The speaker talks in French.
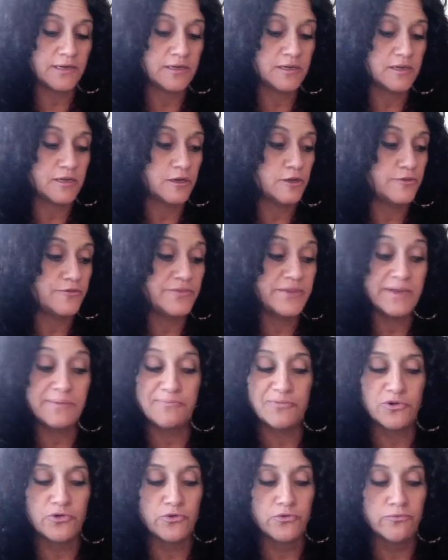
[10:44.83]
euh, n'est
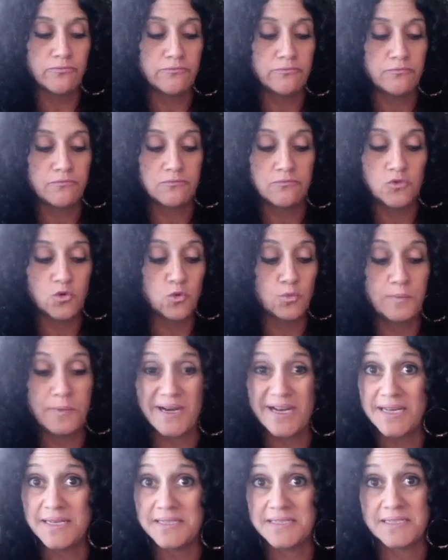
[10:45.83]
plus, ou
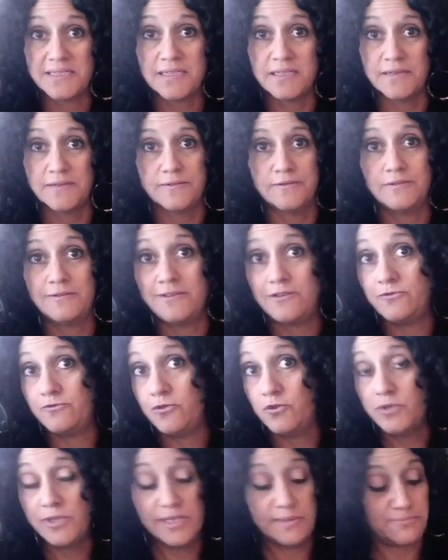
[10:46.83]
presque. Le
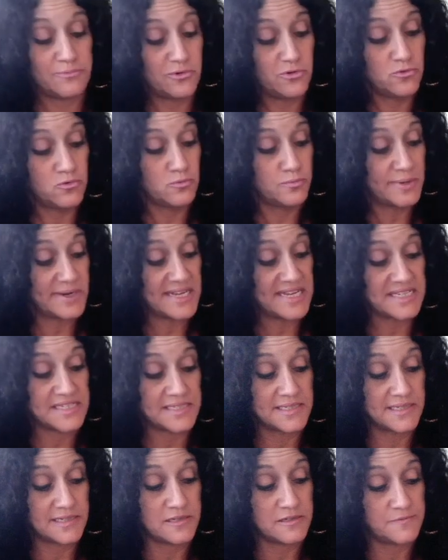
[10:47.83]
vieux n'est plus, ou
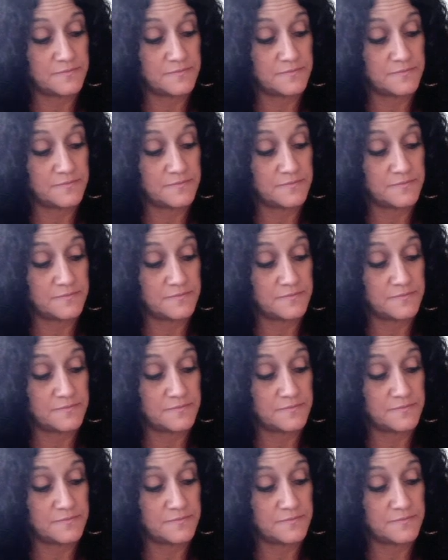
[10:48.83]
presque.